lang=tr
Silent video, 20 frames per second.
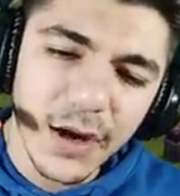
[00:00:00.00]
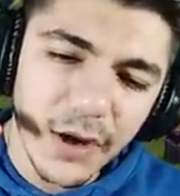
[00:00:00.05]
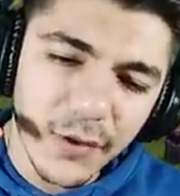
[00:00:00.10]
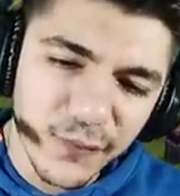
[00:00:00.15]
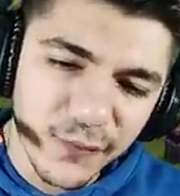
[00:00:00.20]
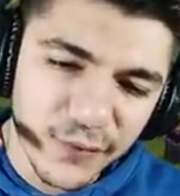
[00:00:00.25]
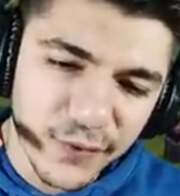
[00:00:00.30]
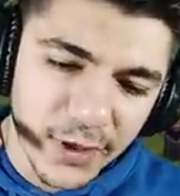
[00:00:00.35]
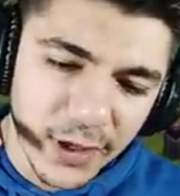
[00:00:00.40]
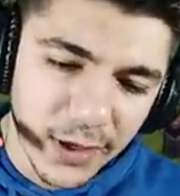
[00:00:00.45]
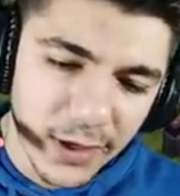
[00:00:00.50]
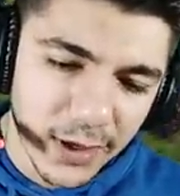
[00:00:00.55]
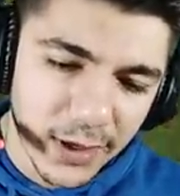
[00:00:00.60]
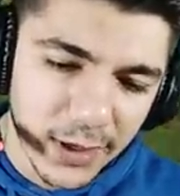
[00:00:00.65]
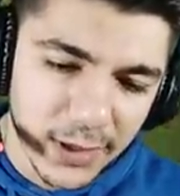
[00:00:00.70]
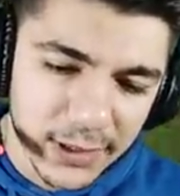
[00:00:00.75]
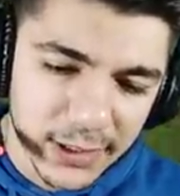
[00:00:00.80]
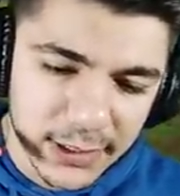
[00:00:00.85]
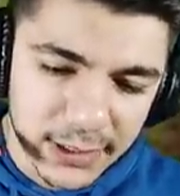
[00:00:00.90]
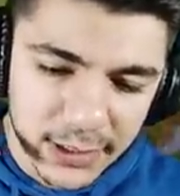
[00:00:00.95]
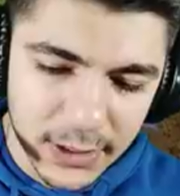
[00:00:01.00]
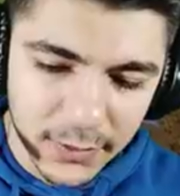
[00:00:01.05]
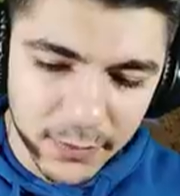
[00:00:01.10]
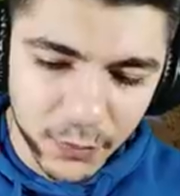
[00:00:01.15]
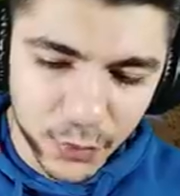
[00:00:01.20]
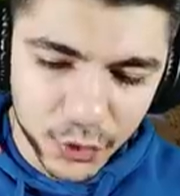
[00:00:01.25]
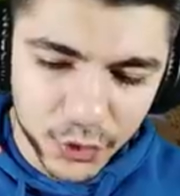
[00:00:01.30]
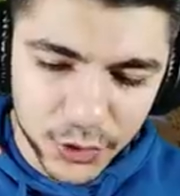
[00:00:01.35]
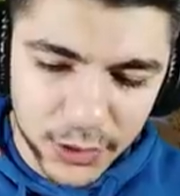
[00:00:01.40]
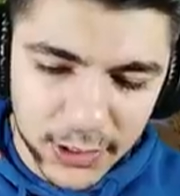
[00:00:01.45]
Af ya gitti.
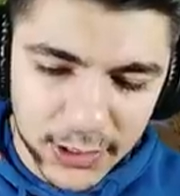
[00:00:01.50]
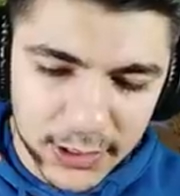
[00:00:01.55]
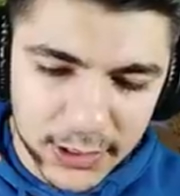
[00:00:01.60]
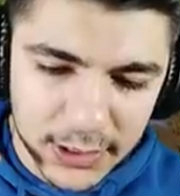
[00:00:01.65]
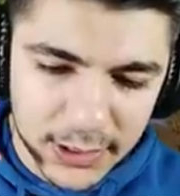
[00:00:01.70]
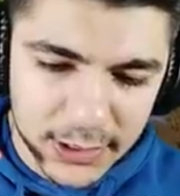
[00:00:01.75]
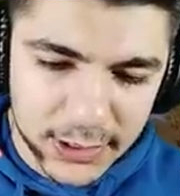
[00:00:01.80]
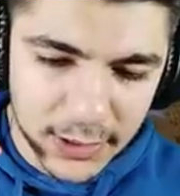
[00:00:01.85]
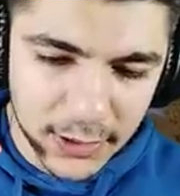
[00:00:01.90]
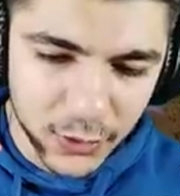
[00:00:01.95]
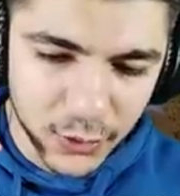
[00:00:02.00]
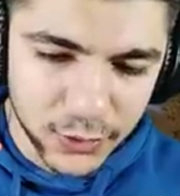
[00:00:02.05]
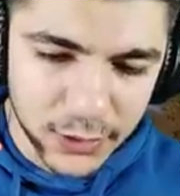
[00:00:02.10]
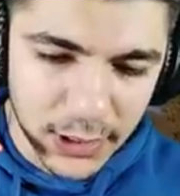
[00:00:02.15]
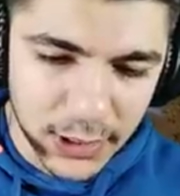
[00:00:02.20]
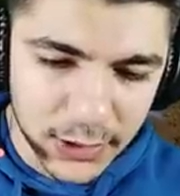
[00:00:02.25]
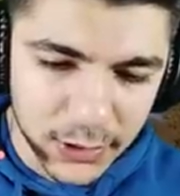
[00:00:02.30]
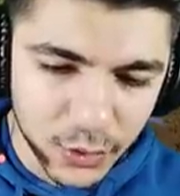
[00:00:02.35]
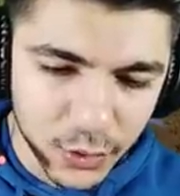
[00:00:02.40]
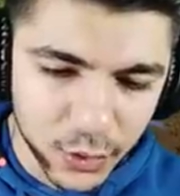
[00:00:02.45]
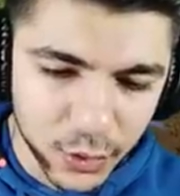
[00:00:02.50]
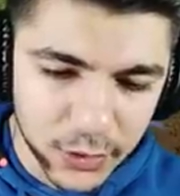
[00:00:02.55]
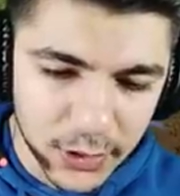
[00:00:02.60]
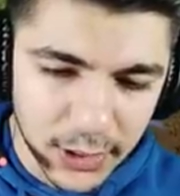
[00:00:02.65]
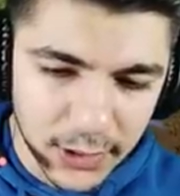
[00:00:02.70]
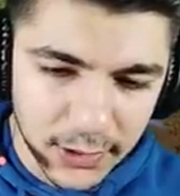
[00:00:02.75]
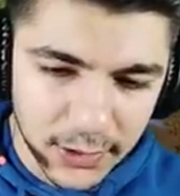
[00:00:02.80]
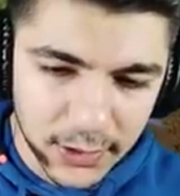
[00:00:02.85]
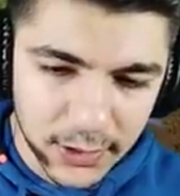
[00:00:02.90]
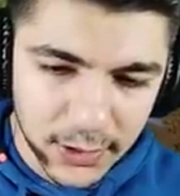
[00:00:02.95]
Boşuna gitti. Kralın özelliğini
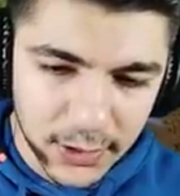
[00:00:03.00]
kullan.